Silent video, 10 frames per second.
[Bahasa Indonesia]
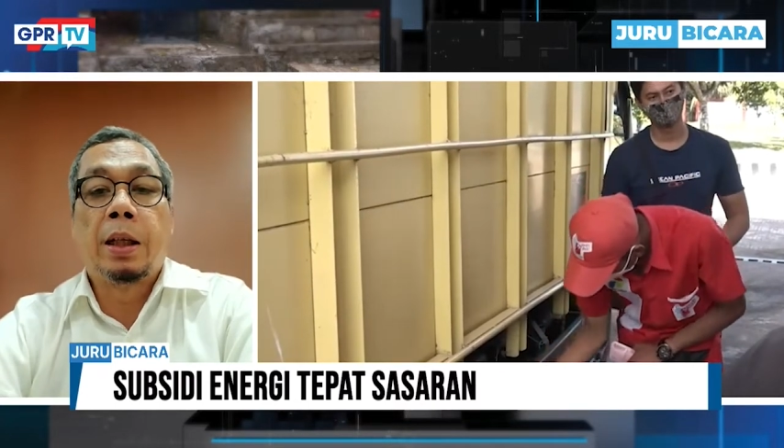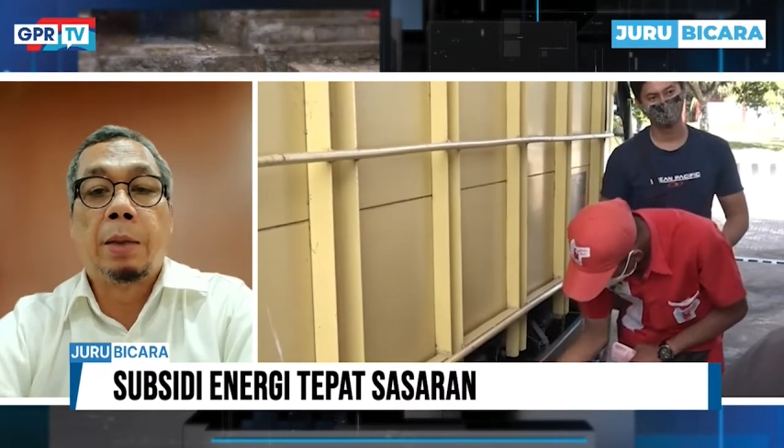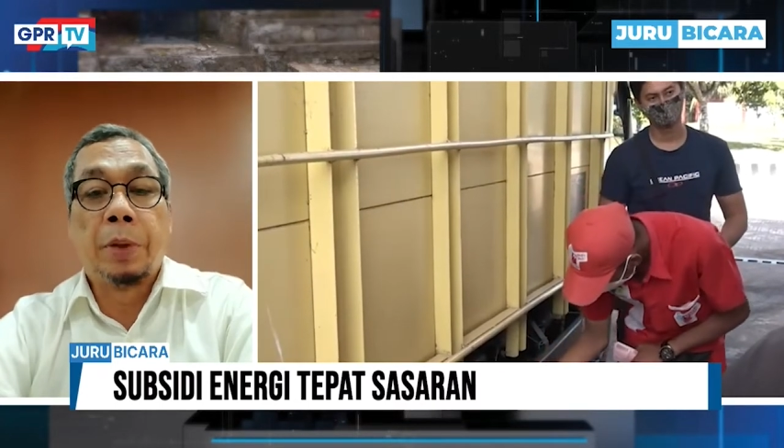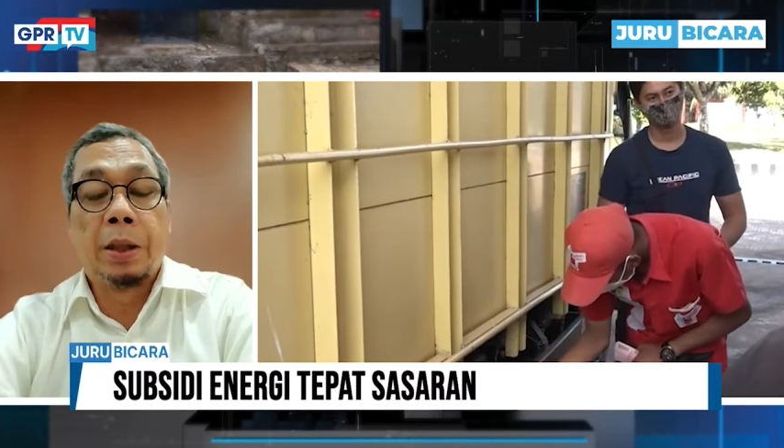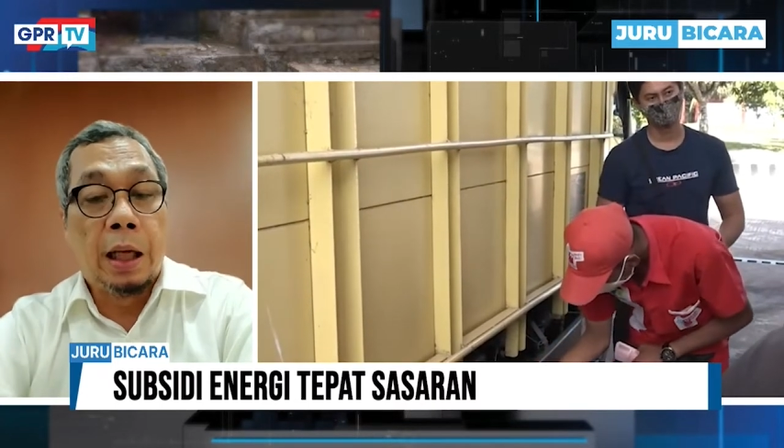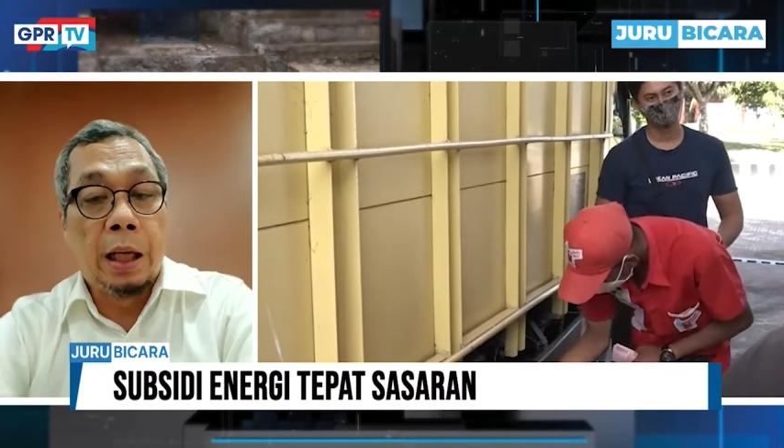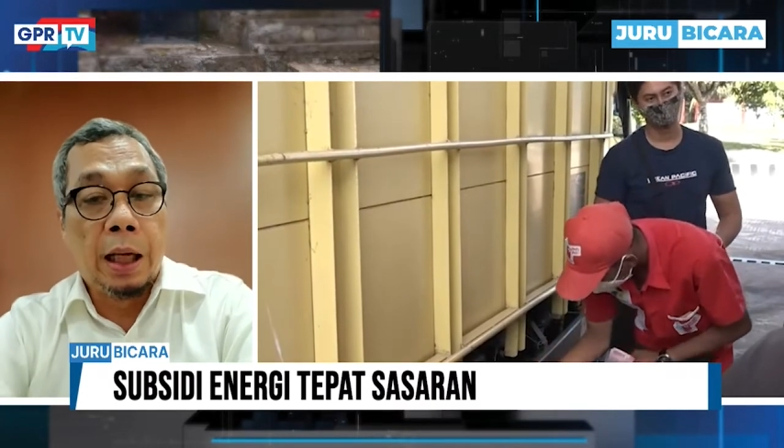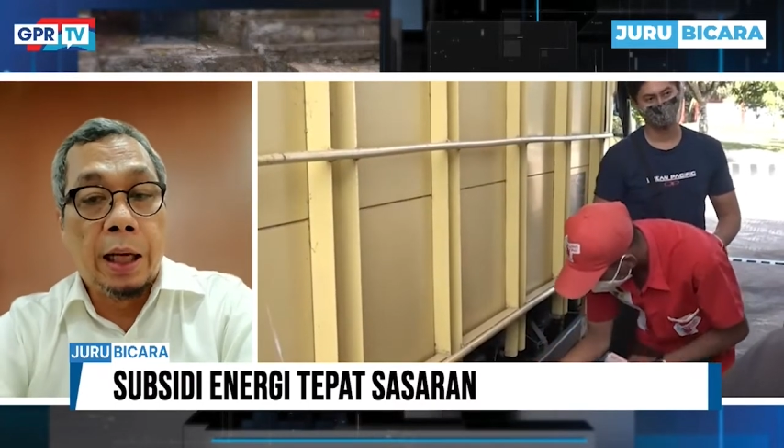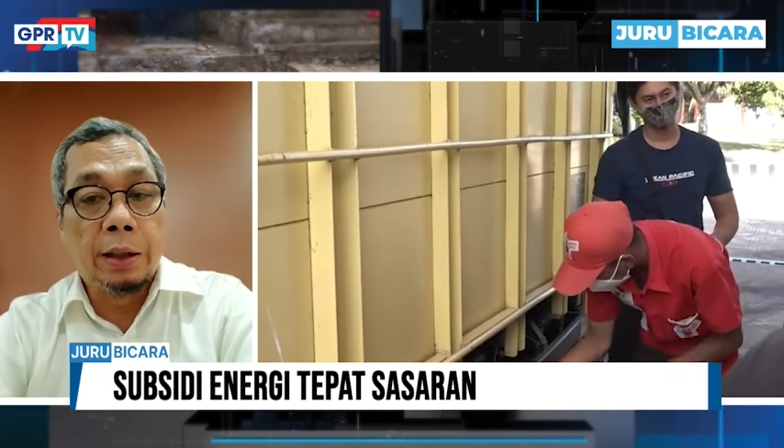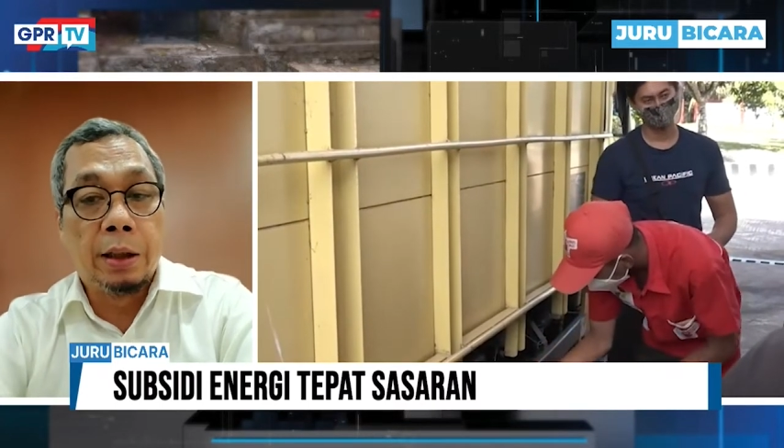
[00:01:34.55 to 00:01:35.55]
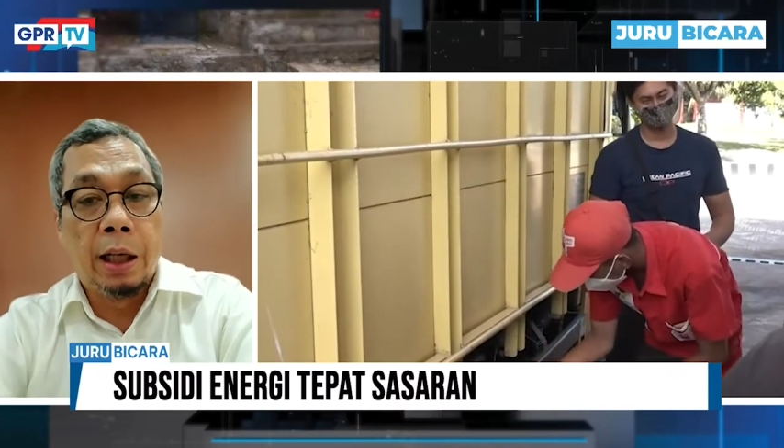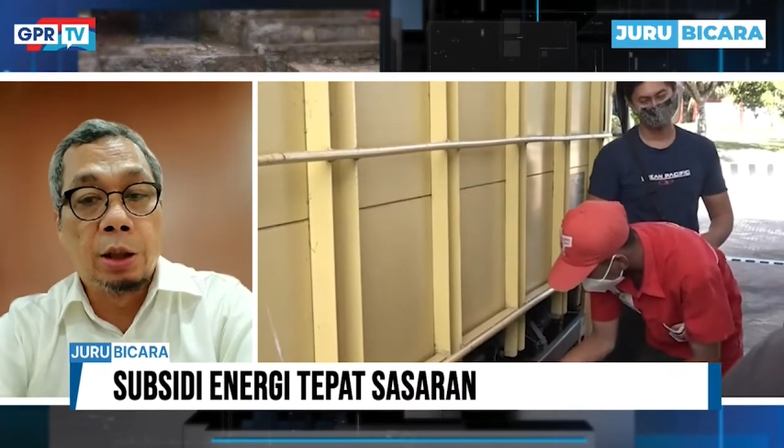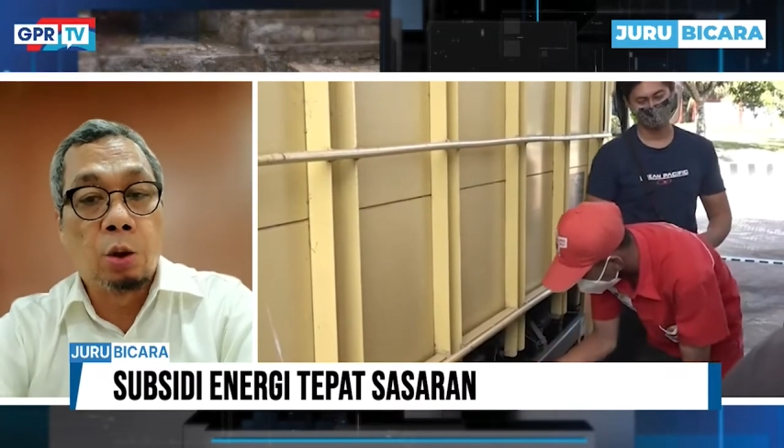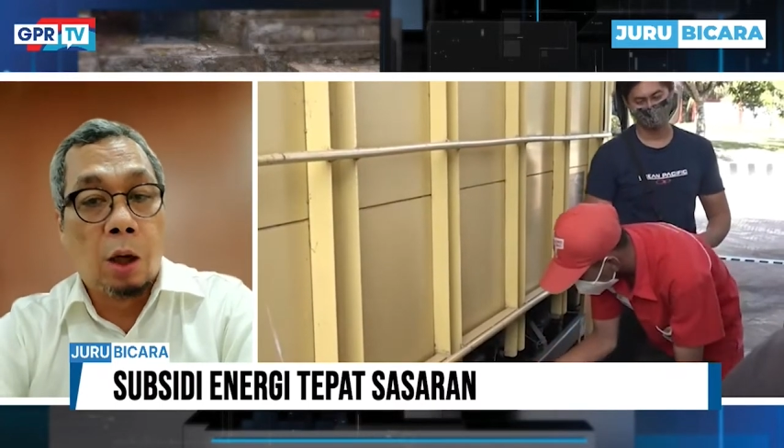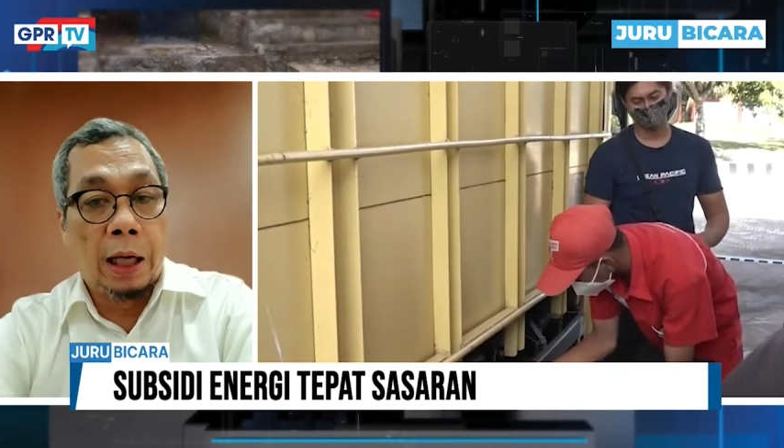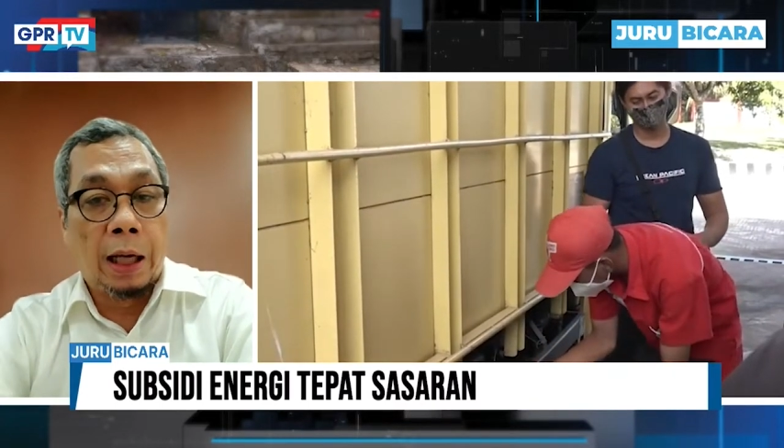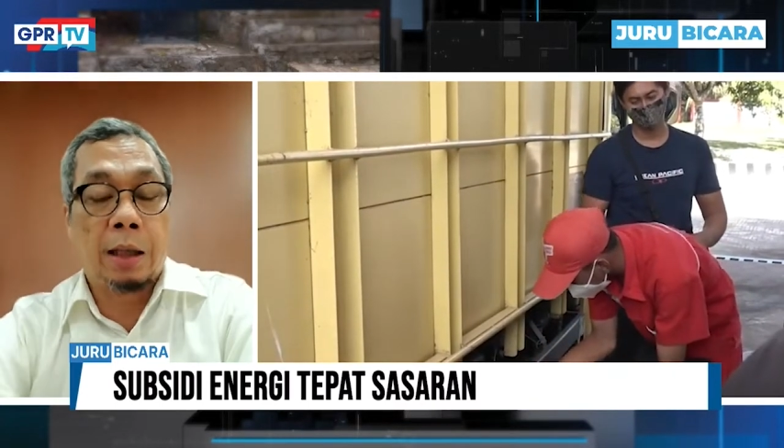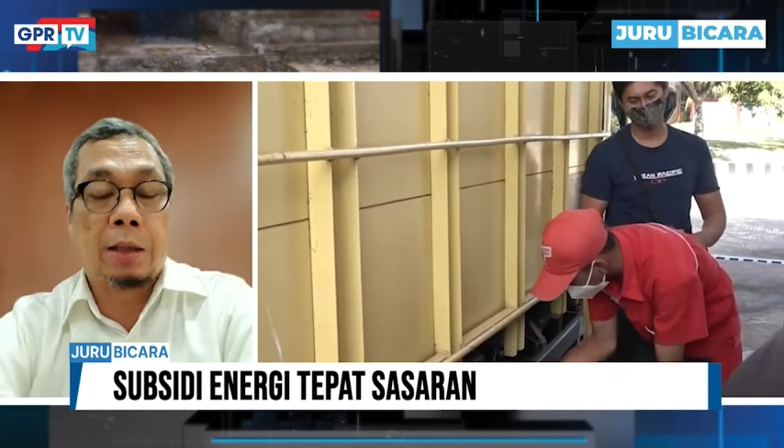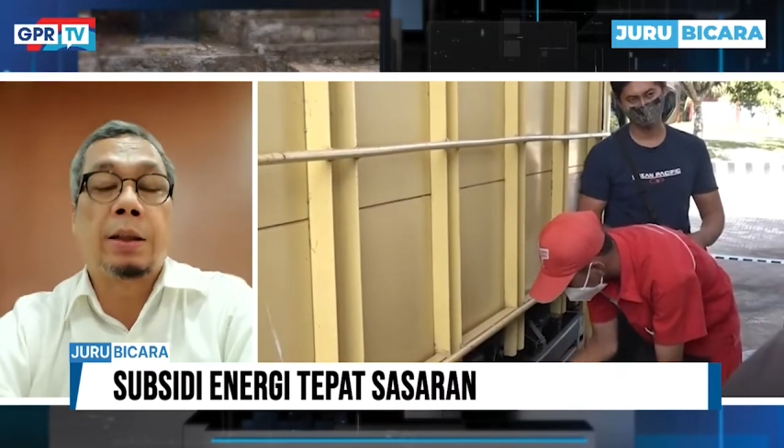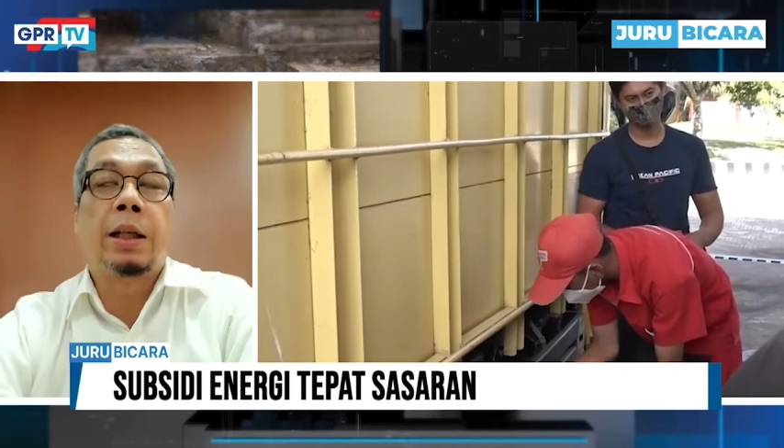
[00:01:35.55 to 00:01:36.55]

uh, pertalite dan solar